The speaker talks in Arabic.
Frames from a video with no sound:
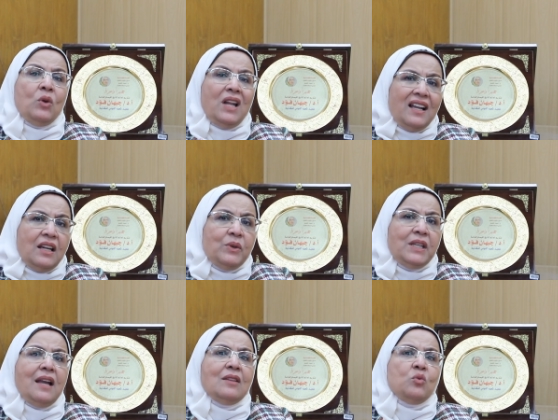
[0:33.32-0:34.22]

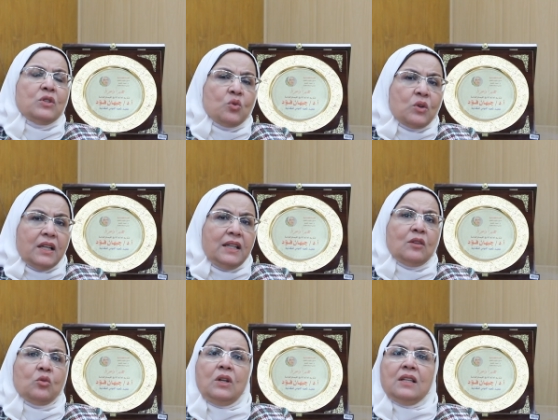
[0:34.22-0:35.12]
والحلويات
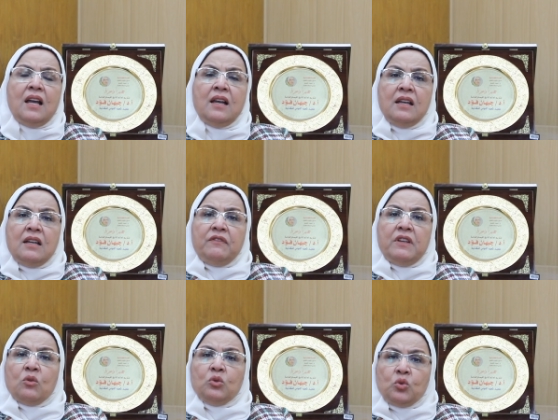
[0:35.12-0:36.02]
والسكريات كل ده
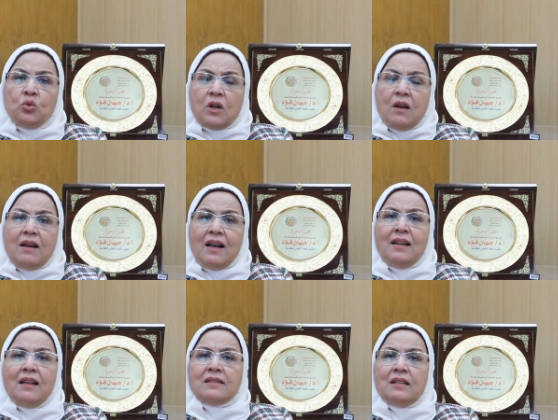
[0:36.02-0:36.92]
فيه خطوره
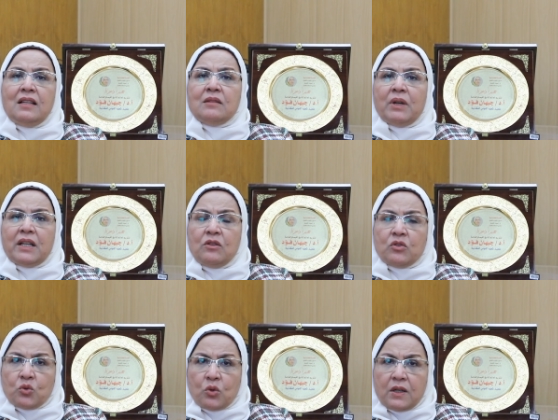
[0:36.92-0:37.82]
على صحه مريض
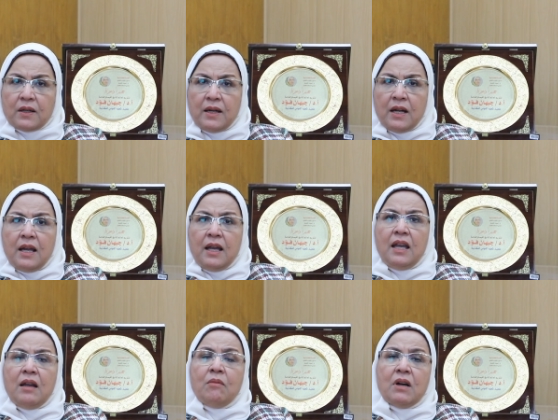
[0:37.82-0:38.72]
السكر
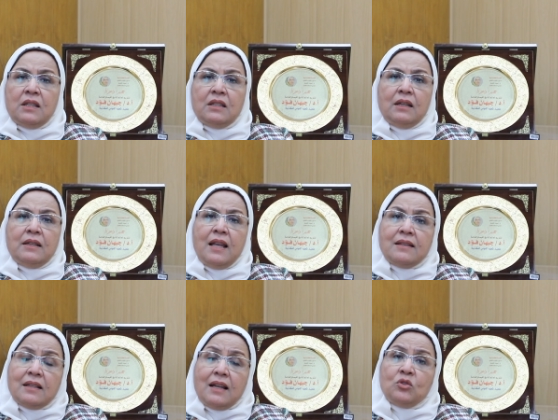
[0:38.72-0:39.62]
آه، مريض
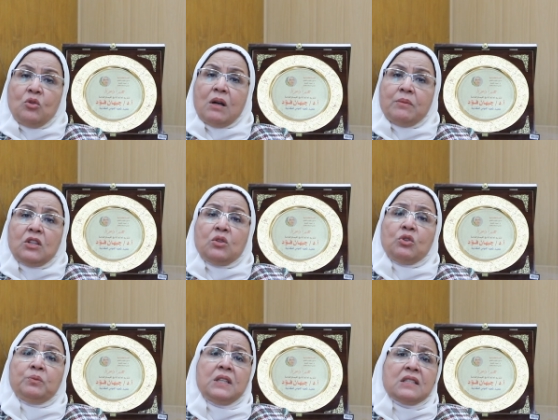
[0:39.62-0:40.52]
الناس اللي عندهم امراض
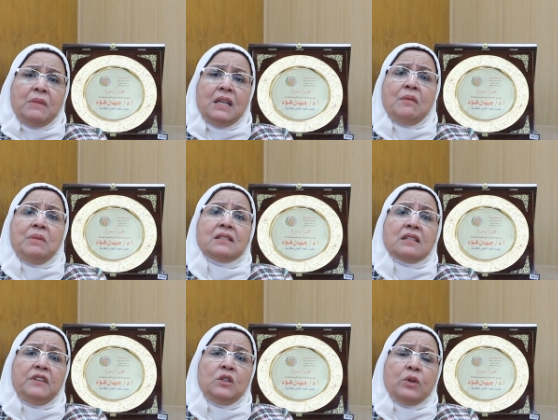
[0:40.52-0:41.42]
روماتيزميه
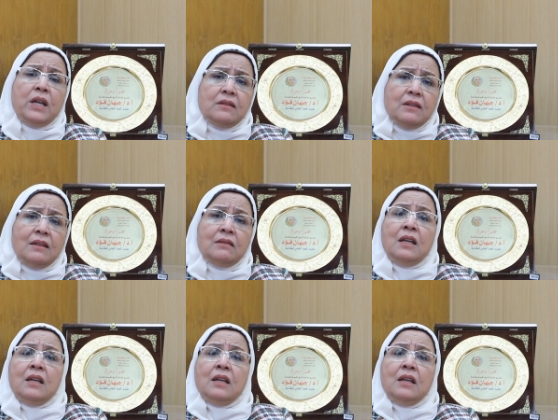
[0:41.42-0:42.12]
بيستفيدوا جدا